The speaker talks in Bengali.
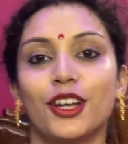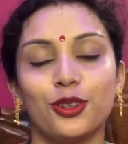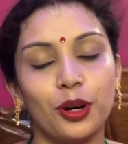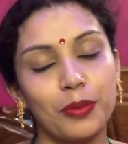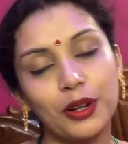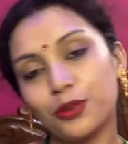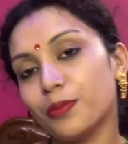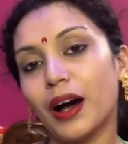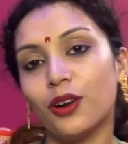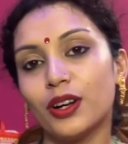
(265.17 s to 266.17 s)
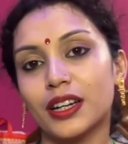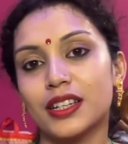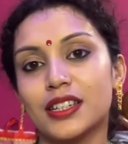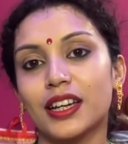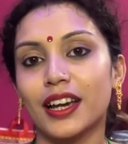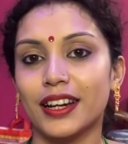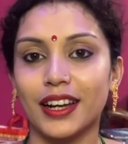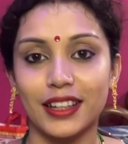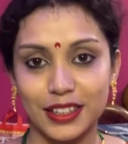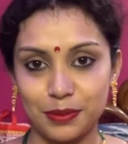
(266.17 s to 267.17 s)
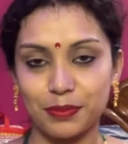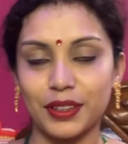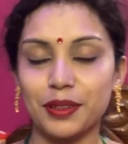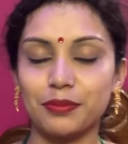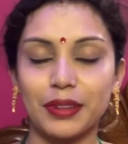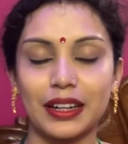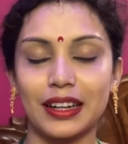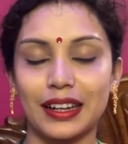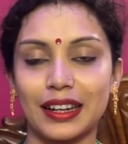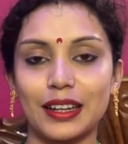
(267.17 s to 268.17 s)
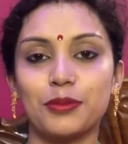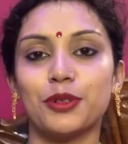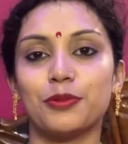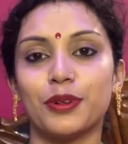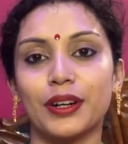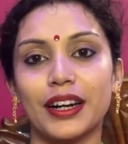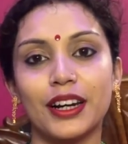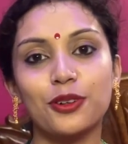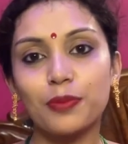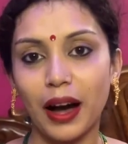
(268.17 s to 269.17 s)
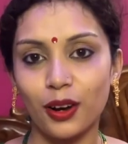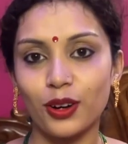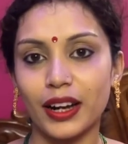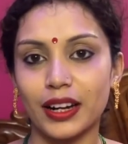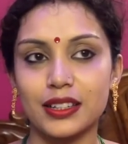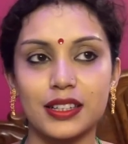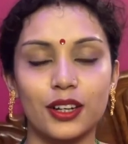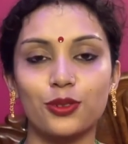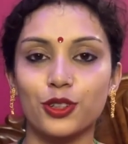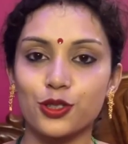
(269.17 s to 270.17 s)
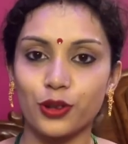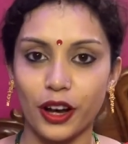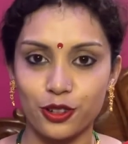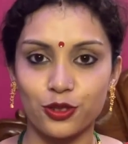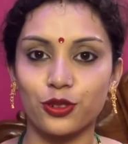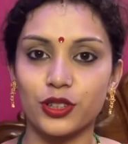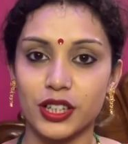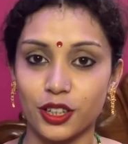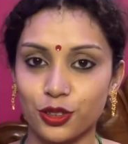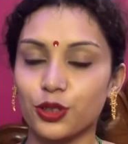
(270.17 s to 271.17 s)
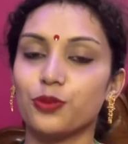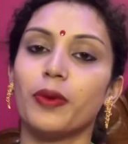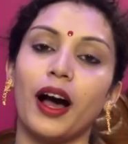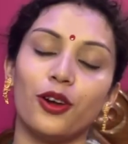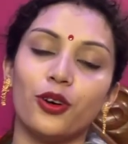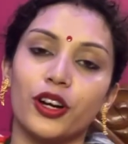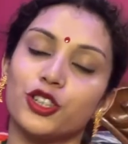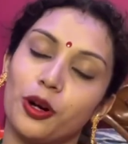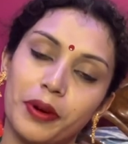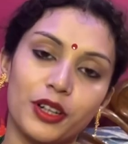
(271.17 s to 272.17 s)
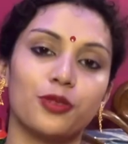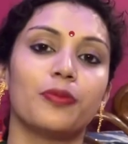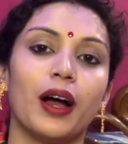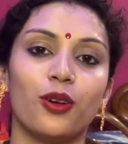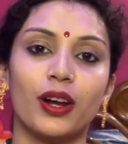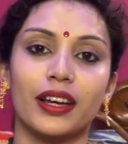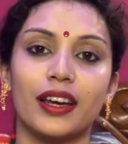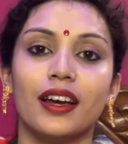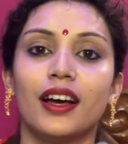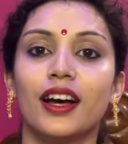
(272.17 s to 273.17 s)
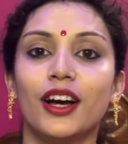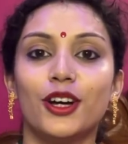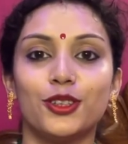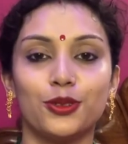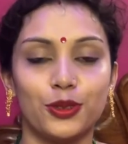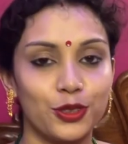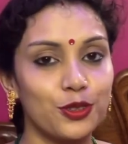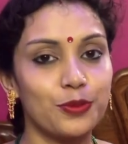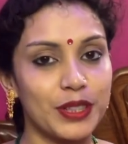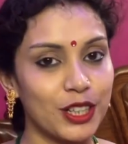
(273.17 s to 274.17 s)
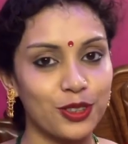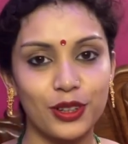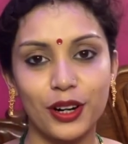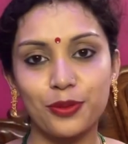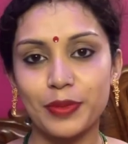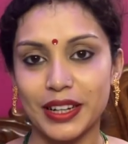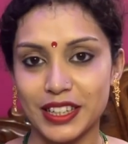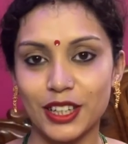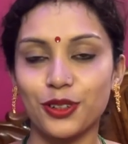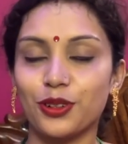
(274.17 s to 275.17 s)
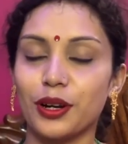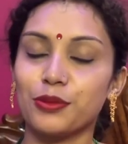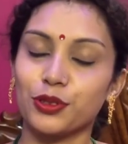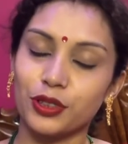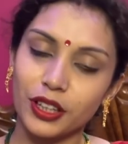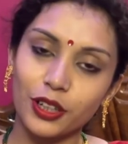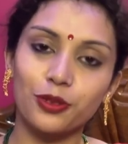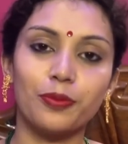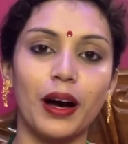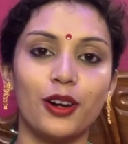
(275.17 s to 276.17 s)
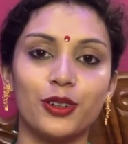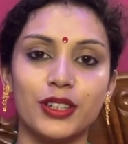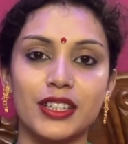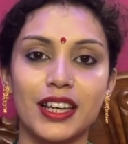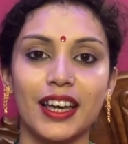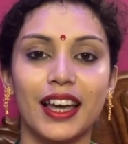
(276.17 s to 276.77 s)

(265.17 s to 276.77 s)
তো আমার খুব ভালো লেগেছে এটাই তৃপ্তি মানে কি বলবো এটা খুব ভালো লাগা যে কোনো কিছু আয়োজন করে সেটা যদি খুব ভালো হয় সবারই খুব ভালো লাগে তো ওই জন্য বিশেষ করে আরও মেনশন করলাম সত্যিই খুব ভালো হয়েছে